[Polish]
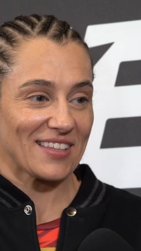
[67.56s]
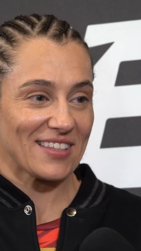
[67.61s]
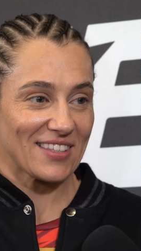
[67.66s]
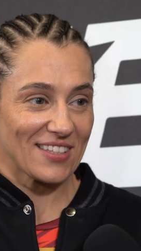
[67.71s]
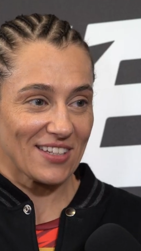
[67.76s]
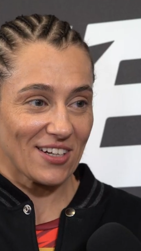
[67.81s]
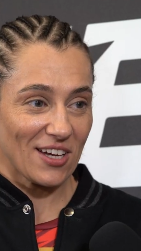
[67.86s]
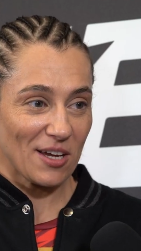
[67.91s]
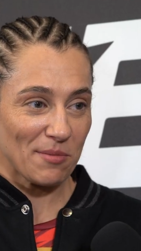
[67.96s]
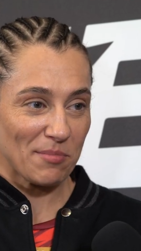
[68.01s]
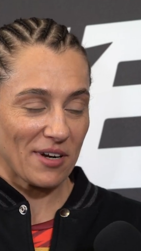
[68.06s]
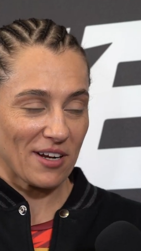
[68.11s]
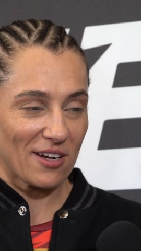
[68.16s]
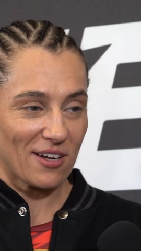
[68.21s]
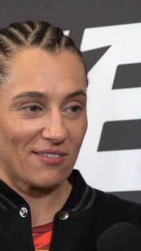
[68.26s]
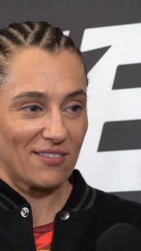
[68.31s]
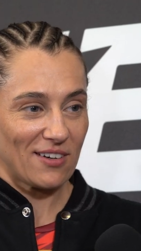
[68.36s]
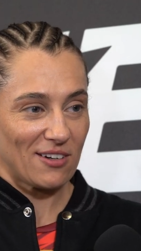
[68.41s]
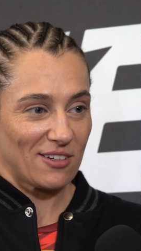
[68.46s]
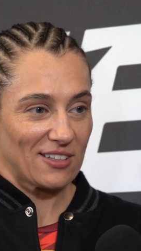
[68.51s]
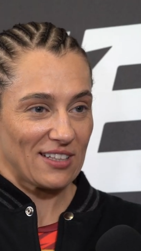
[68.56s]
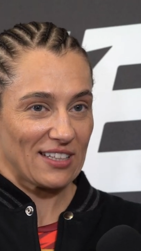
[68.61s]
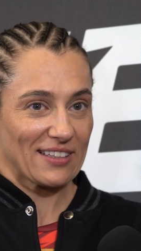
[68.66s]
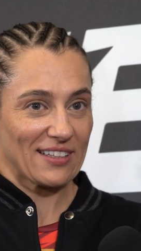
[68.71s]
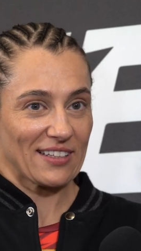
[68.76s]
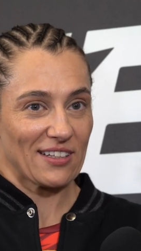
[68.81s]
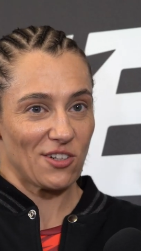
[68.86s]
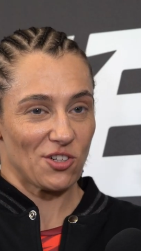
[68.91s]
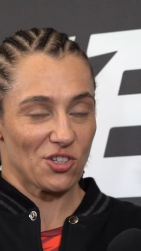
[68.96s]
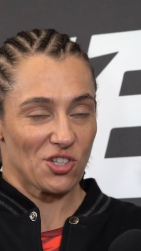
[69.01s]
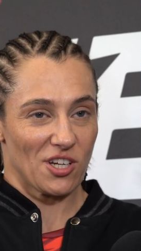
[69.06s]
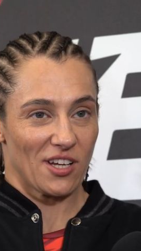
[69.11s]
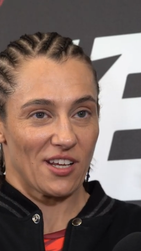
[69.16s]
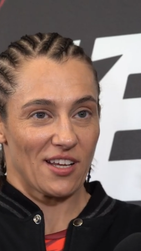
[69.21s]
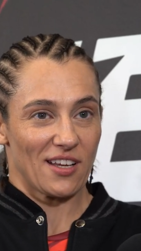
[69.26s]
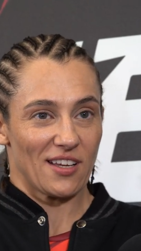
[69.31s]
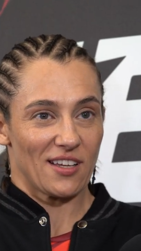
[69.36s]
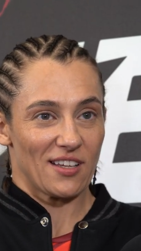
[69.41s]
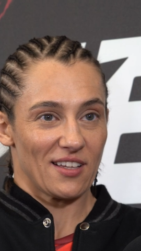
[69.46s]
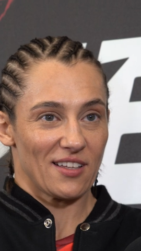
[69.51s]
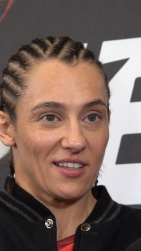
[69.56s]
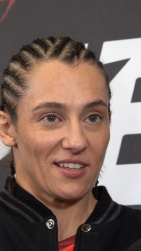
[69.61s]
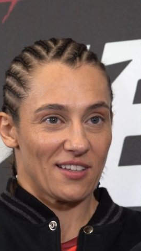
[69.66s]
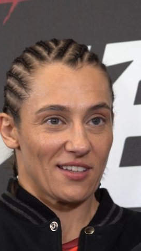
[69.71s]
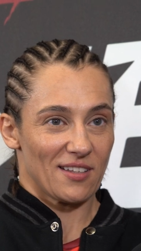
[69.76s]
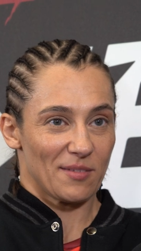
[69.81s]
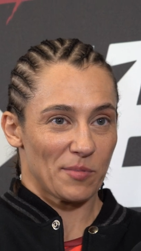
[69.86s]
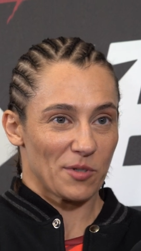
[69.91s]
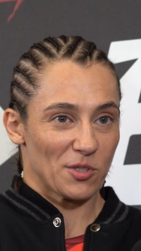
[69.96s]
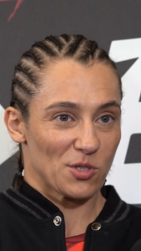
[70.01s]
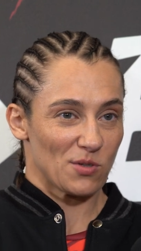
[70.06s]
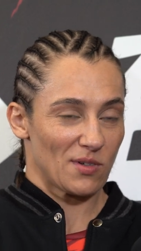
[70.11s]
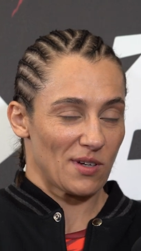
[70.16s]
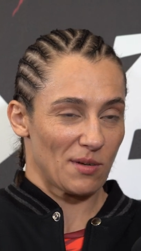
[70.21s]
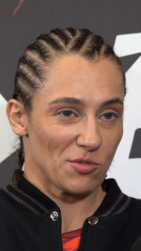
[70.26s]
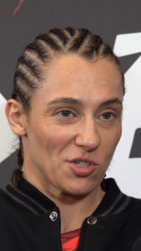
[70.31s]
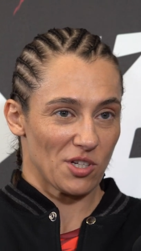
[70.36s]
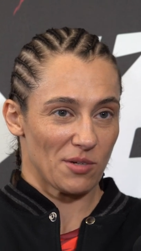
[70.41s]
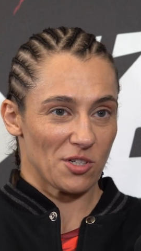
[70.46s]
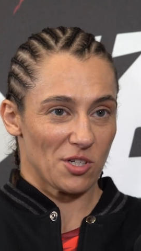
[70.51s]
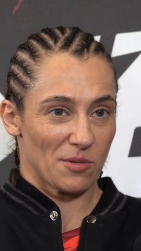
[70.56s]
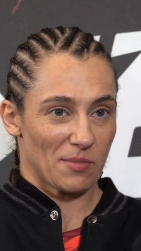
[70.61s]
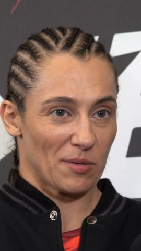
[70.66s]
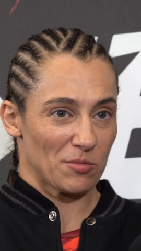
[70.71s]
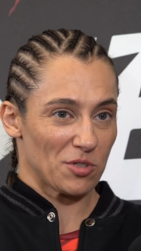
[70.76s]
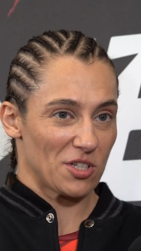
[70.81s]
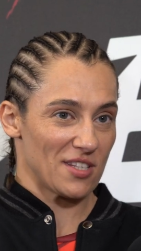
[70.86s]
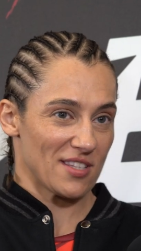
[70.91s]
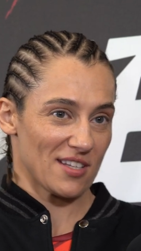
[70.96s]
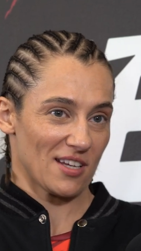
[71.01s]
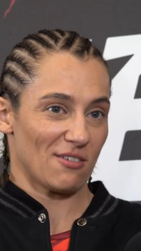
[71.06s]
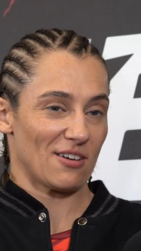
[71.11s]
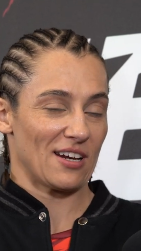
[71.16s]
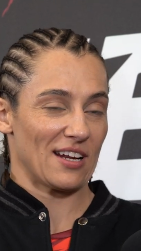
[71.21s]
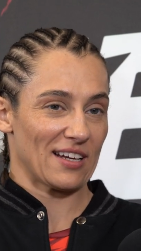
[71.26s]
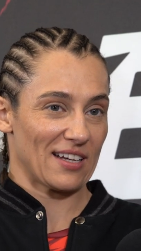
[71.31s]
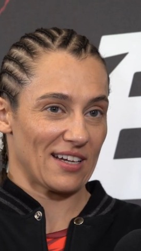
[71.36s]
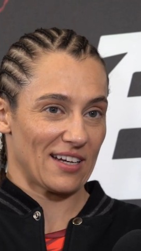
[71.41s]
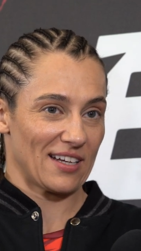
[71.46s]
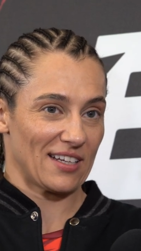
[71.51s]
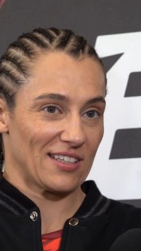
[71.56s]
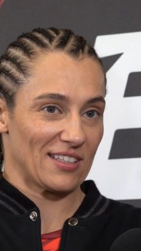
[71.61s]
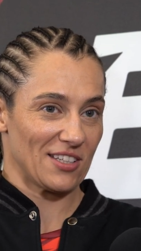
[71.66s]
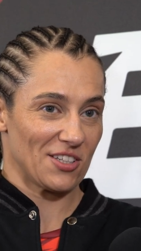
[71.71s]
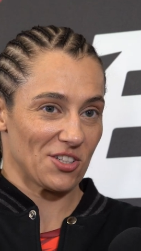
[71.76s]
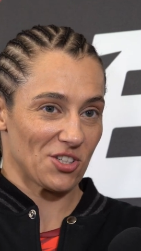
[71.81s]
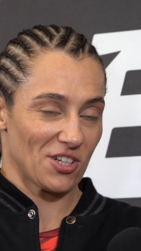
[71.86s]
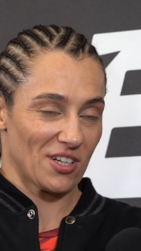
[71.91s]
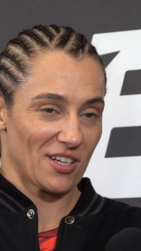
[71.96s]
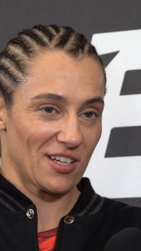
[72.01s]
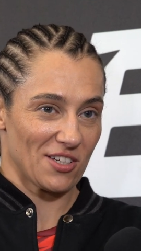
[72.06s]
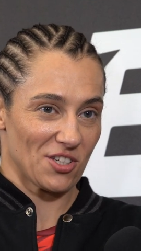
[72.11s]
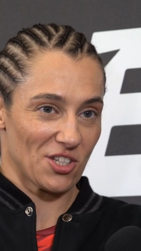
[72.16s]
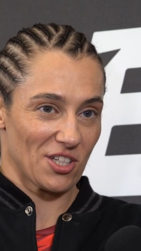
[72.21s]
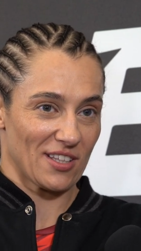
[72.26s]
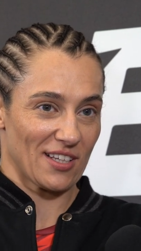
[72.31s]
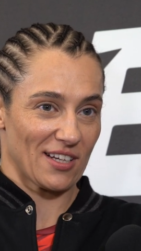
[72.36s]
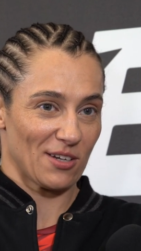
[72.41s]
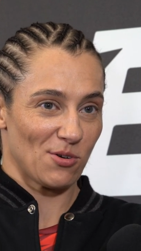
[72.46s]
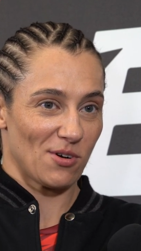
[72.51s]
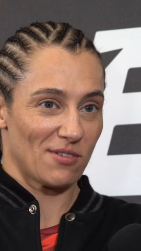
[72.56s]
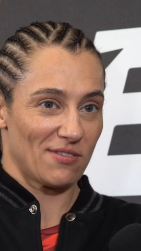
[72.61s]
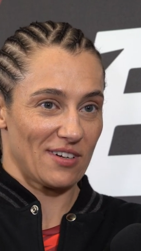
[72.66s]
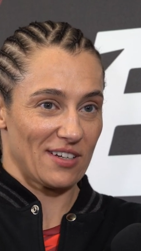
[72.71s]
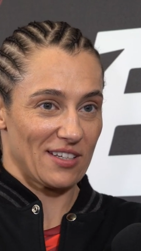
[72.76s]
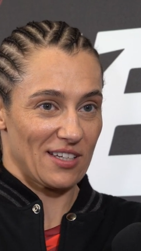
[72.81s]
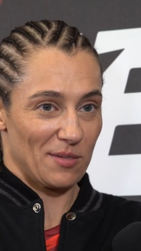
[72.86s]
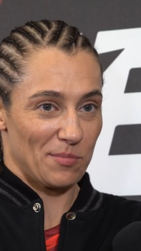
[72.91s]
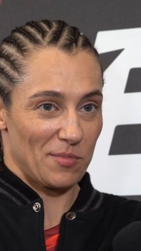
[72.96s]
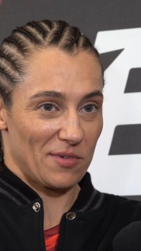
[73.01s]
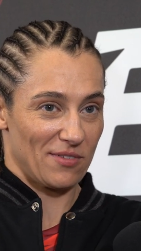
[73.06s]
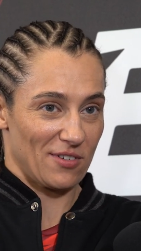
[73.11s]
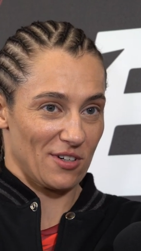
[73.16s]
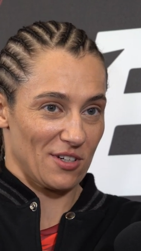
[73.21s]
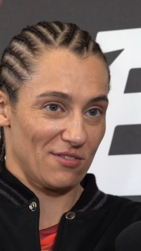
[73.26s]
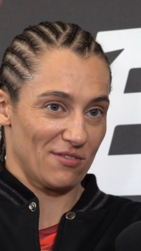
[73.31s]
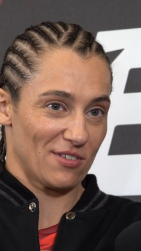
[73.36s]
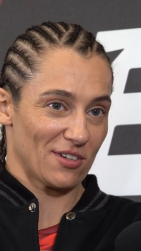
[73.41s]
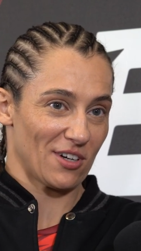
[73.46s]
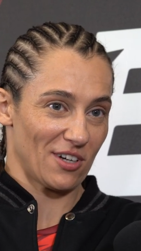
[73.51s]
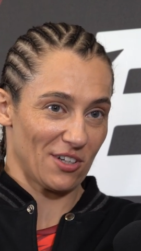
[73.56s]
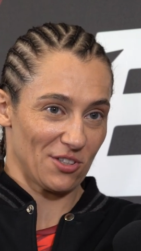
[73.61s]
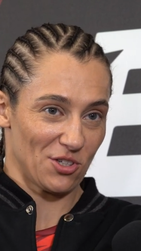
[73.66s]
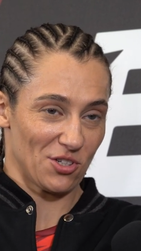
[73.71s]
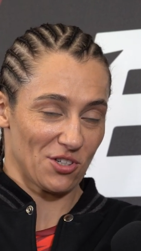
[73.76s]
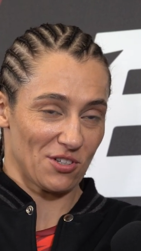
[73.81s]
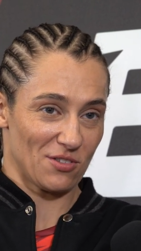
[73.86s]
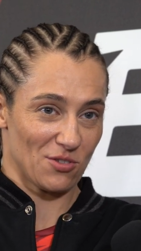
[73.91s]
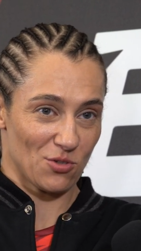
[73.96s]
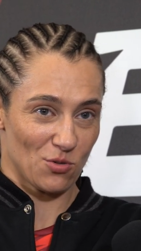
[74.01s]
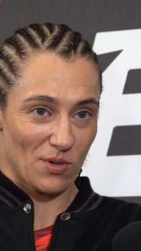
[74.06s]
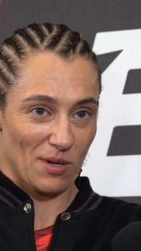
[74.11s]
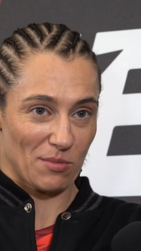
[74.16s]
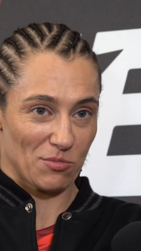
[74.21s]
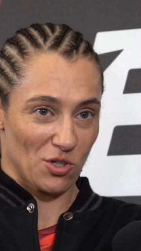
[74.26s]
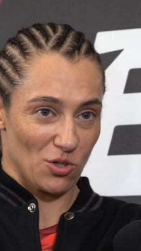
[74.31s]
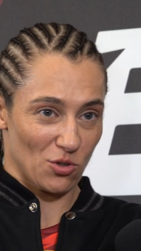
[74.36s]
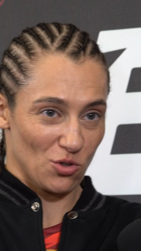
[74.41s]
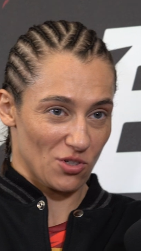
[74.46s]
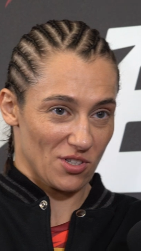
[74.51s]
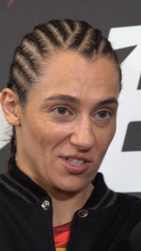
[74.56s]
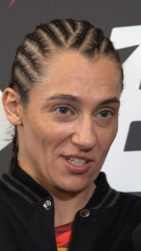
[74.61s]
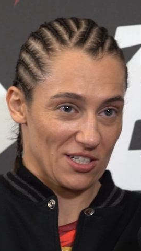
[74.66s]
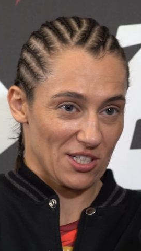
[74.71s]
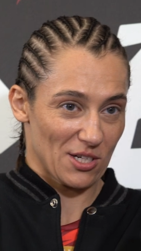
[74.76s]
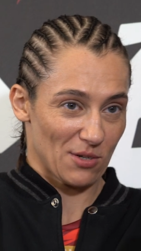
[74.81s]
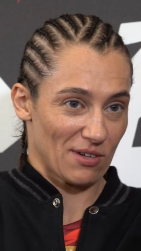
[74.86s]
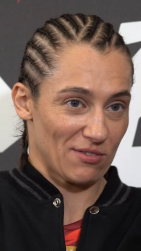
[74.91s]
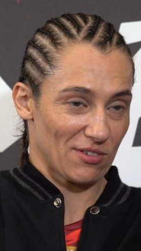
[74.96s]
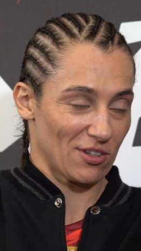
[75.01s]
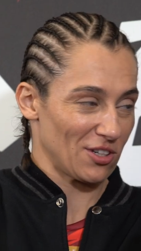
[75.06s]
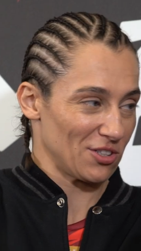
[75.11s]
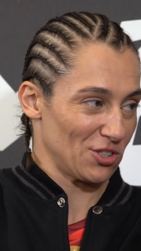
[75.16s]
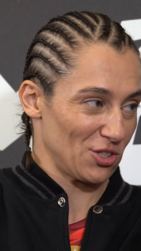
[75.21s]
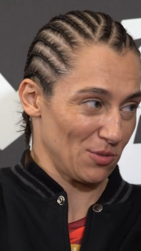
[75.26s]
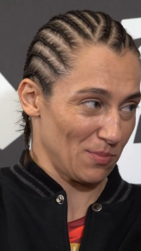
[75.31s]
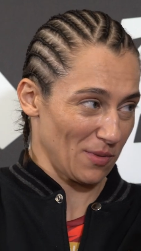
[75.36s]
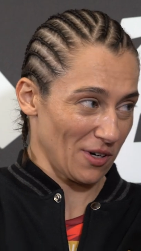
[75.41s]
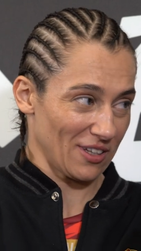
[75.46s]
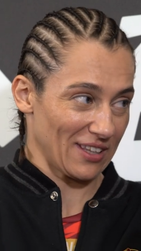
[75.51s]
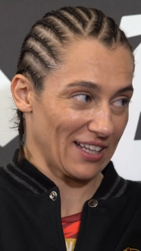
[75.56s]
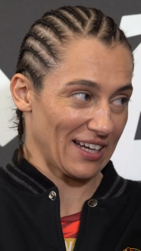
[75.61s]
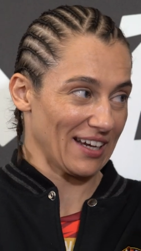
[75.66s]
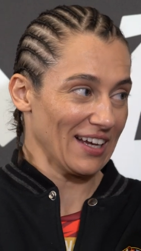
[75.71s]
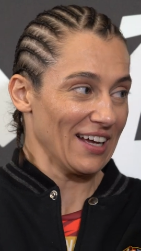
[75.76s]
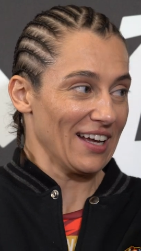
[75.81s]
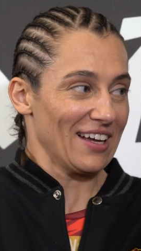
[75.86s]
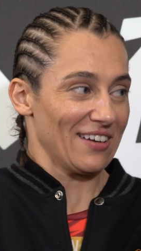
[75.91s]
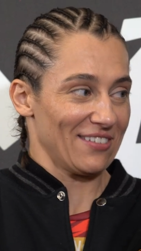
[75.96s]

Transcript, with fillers: Yy, trochę brakowało, dlatego że yy, poczułam, że, że mam śliską rękę i że, że ta głowa jej powoli wychodzi, że czułam, że już zaczęła wychodzić broda,